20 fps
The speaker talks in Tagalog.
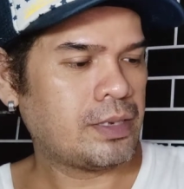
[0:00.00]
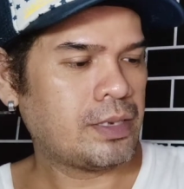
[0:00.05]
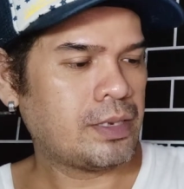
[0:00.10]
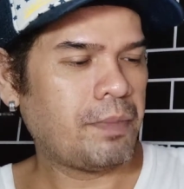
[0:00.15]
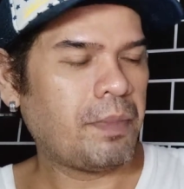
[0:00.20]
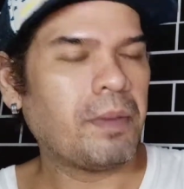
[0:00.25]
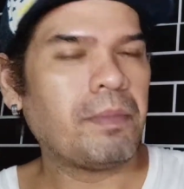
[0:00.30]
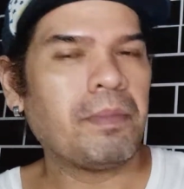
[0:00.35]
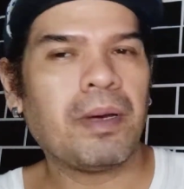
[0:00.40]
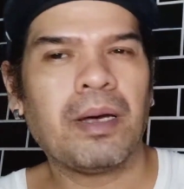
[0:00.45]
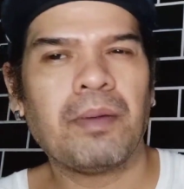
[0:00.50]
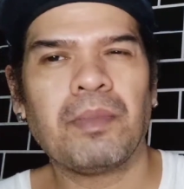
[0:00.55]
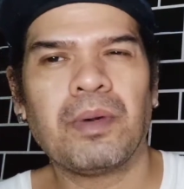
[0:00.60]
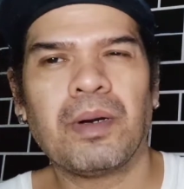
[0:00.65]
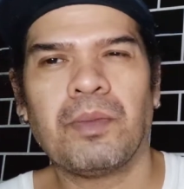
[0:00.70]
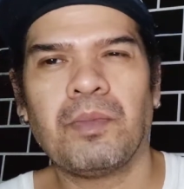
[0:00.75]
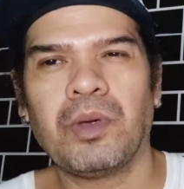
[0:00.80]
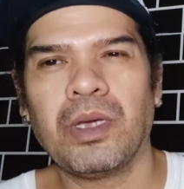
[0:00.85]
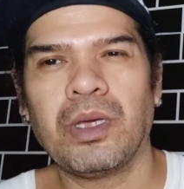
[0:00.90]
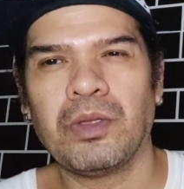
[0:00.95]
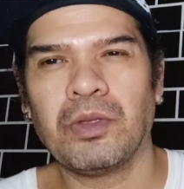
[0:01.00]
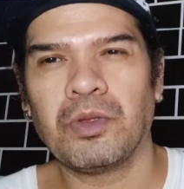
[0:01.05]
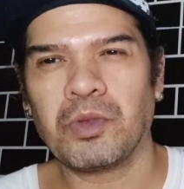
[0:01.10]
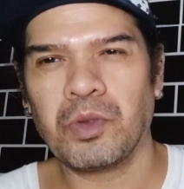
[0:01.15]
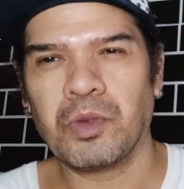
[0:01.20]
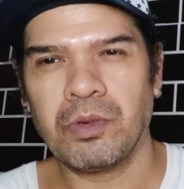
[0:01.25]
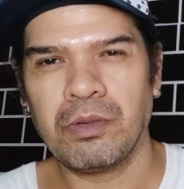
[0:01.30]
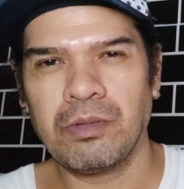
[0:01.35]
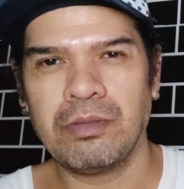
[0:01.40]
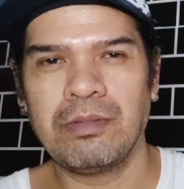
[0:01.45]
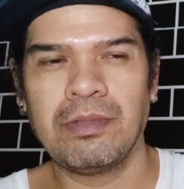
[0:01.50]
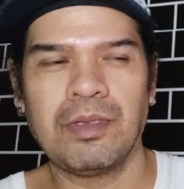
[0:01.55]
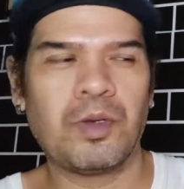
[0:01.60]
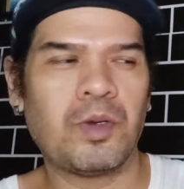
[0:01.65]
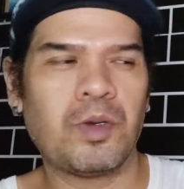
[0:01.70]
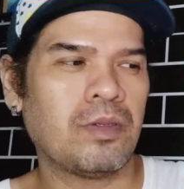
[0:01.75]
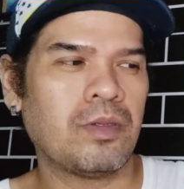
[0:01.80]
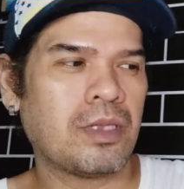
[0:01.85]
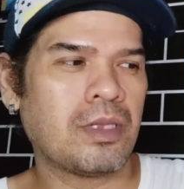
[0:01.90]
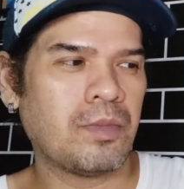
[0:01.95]
Siyempre maamoy ano to. Hindi
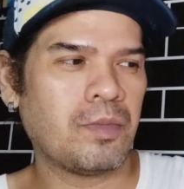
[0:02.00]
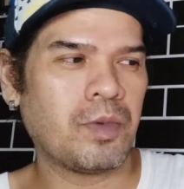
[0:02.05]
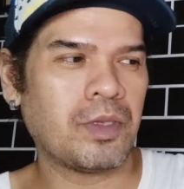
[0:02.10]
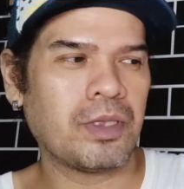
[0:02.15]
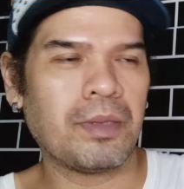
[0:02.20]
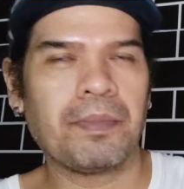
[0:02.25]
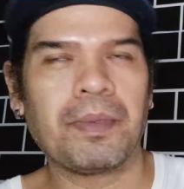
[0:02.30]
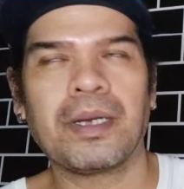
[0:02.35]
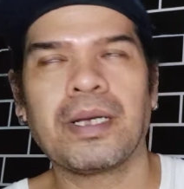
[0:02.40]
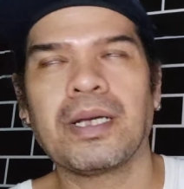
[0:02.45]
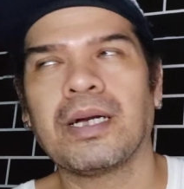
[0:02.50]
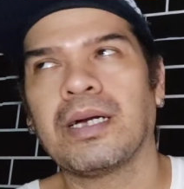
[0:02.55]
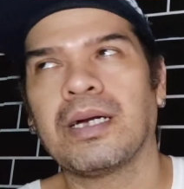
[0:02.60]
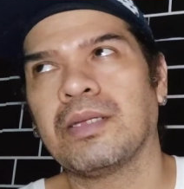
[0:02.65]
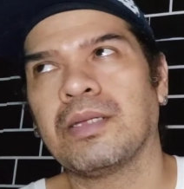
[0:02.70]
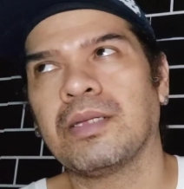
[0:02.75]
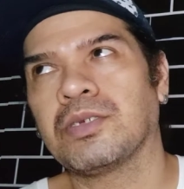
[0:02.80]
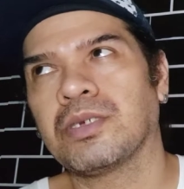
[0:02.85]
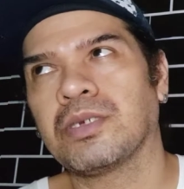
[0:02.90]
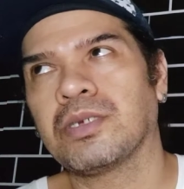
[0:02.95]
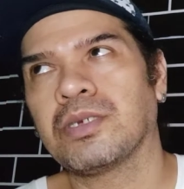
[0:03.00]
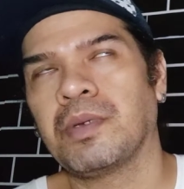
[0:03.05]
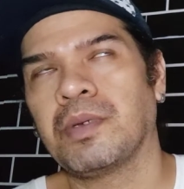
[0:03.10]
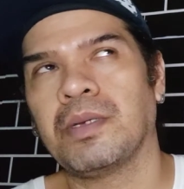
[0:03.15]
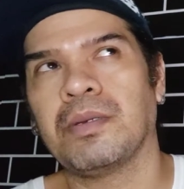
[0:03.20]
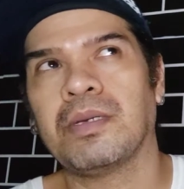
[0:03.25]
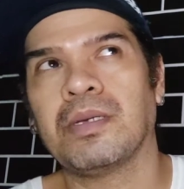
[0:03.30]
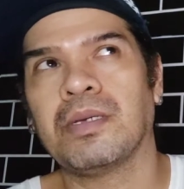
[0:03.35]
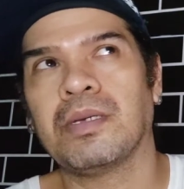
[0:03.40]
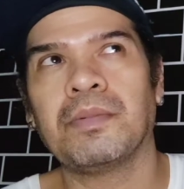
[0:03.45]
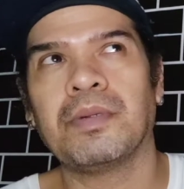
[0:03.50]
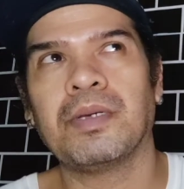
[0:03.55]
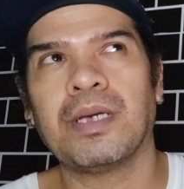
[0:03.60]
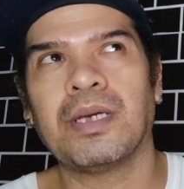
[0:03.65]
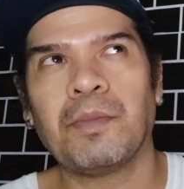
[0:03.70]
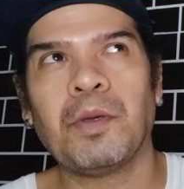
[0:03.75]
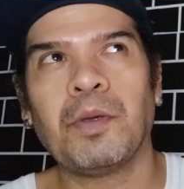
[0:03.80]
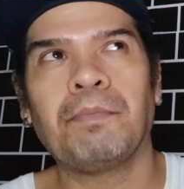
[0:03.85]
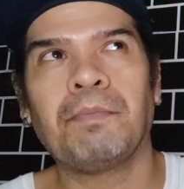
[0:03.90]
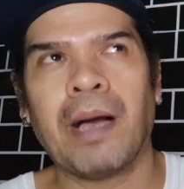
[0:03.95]
ko alam tabag pagka ano siya. May,
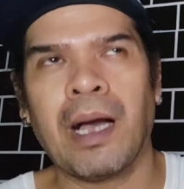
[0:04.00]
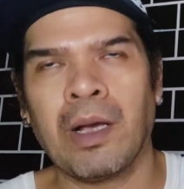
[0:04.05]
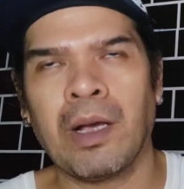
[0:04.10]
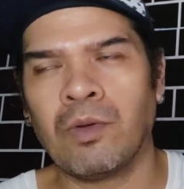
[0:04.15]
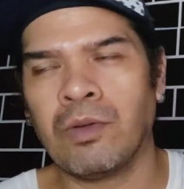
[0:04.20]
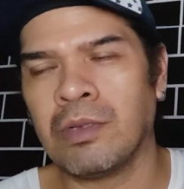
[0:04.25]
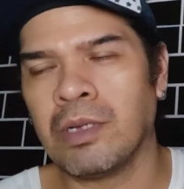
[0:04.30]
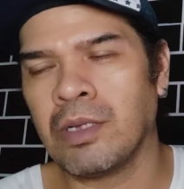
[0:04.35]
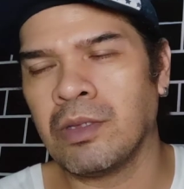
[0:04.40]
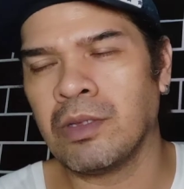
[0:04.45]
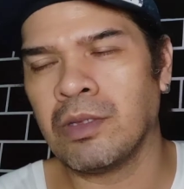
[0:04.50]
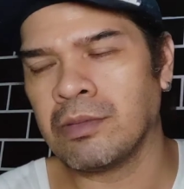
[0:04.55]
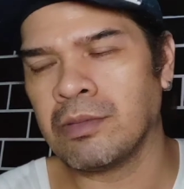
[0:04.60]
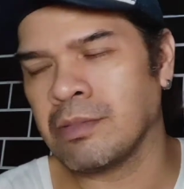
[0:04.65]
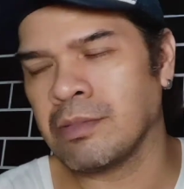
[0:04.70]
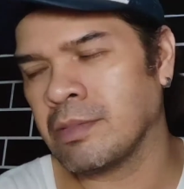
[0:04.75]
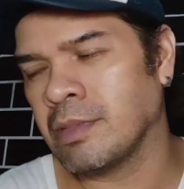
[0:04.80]
amoy ah, bagong ano.